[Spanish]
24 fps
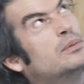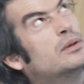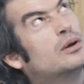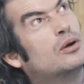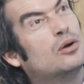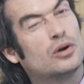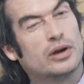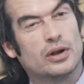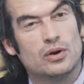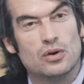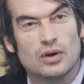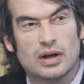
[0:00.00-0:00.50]
Pero
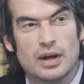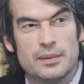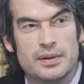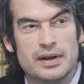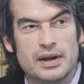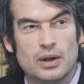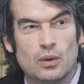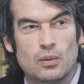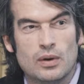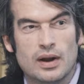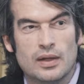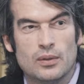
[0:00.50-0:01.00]
lo que no cabe
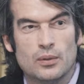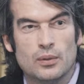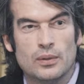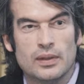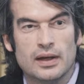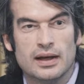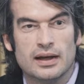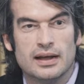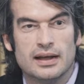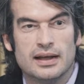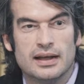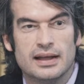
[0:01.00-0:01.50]
ninguna duda
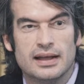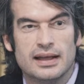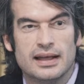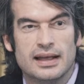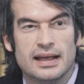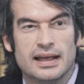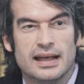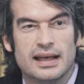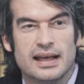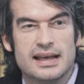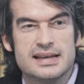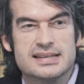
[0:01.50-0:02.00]

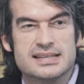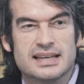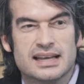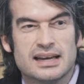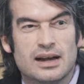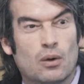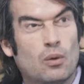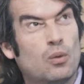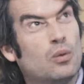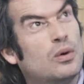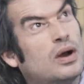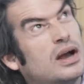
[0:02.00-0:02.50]
es que
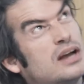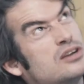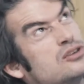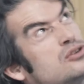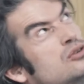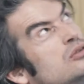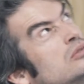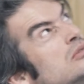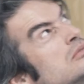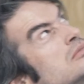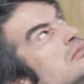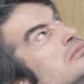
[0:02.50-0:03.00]
en algún
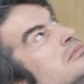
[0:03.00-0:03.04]
caso...